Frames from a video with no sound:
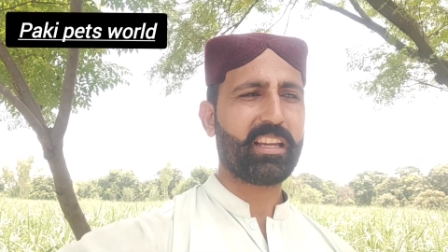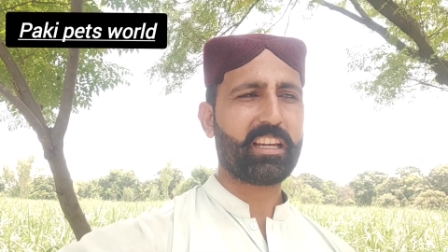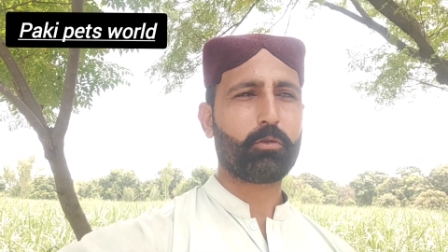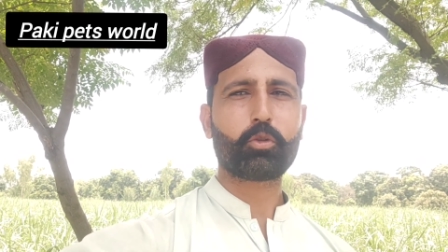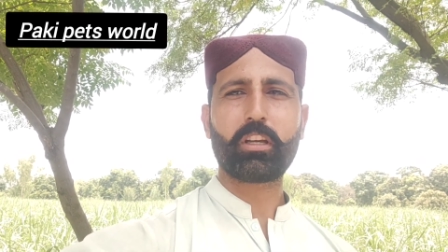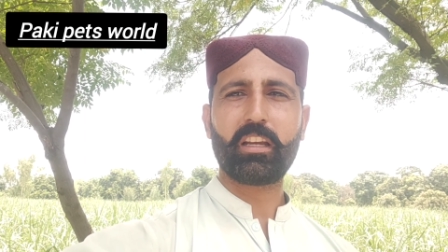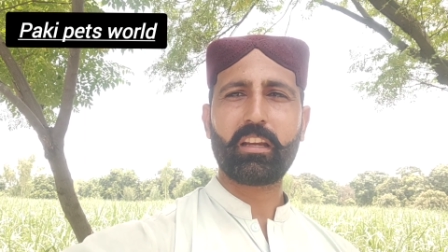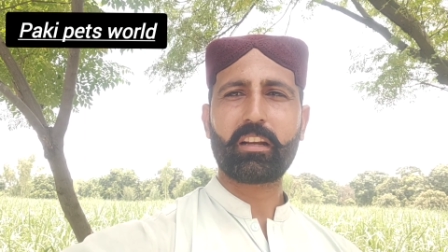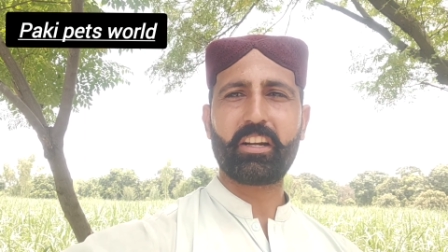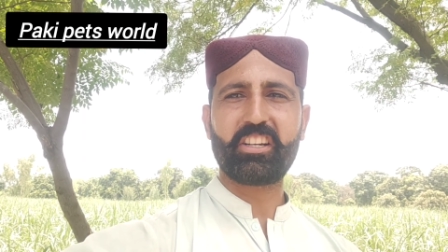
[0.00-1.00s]
लेकिन उसकी
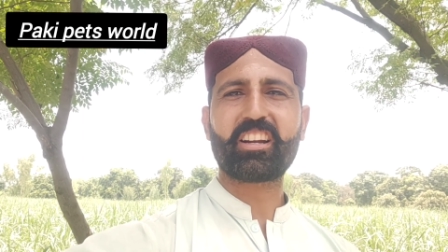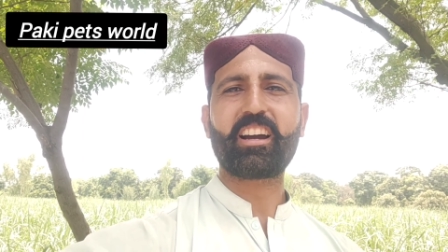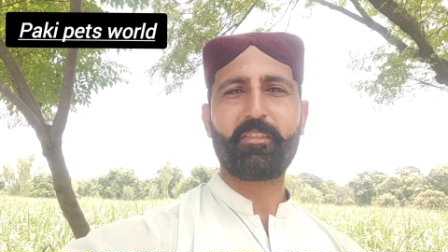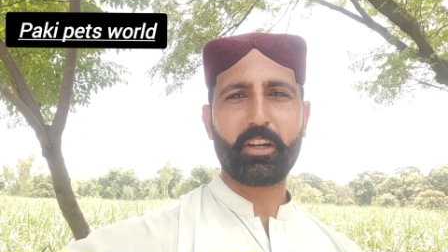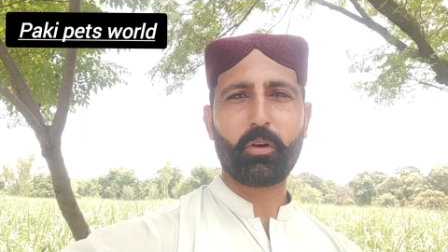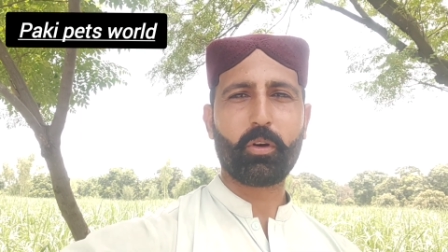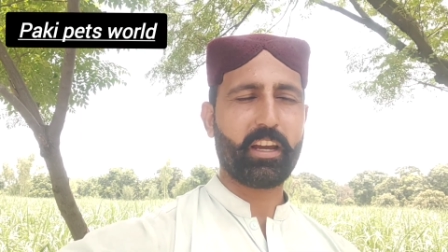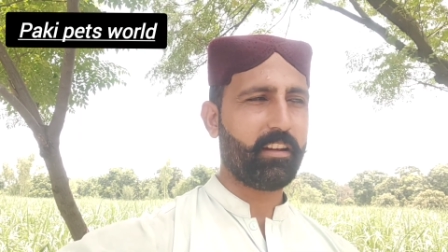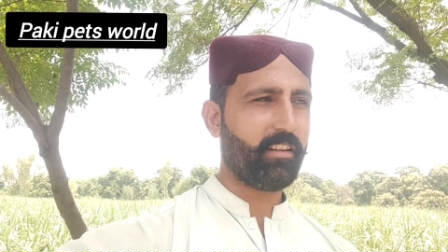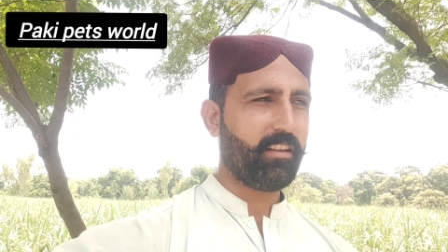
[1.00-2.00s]
कंडीशन काफ़ी डाउन
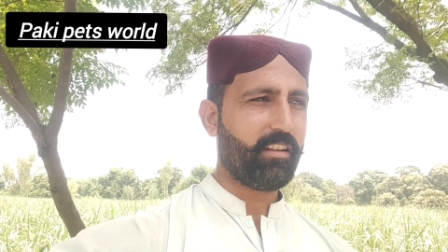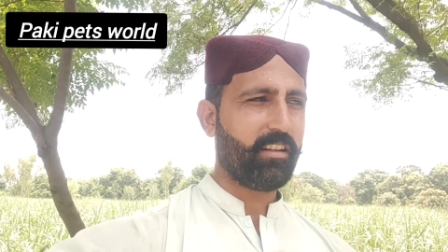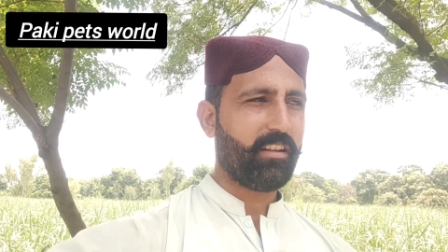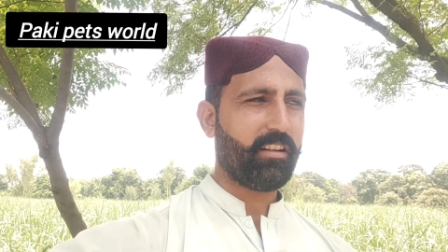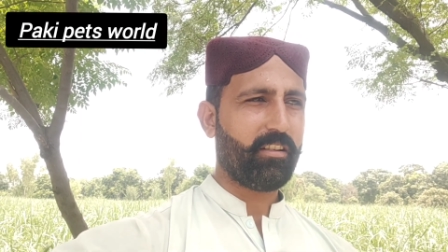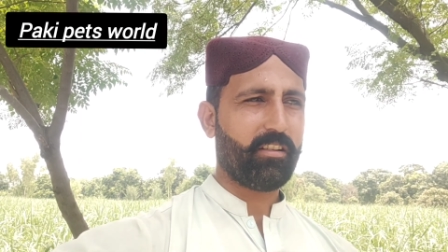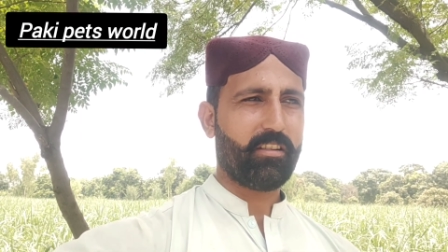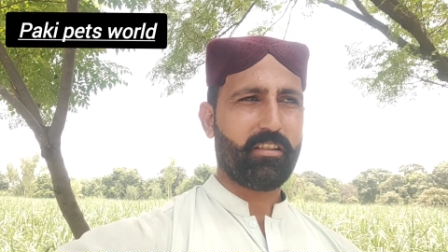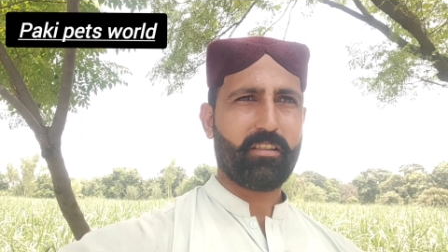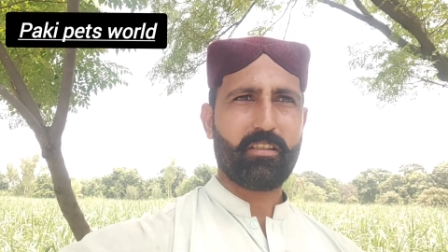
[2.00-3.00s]
है
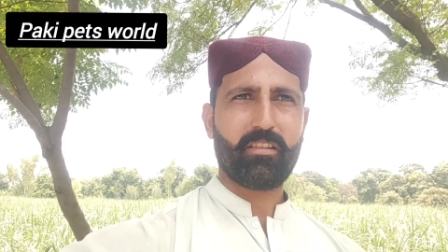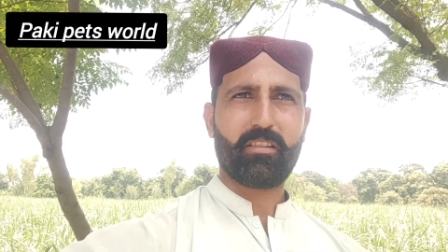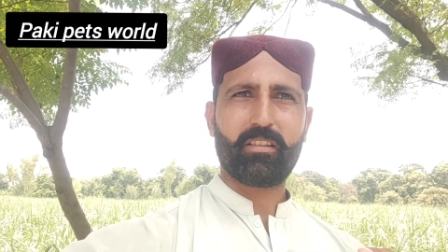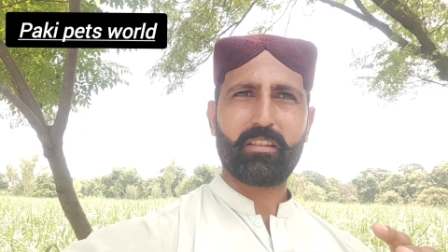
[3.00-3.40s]
आ,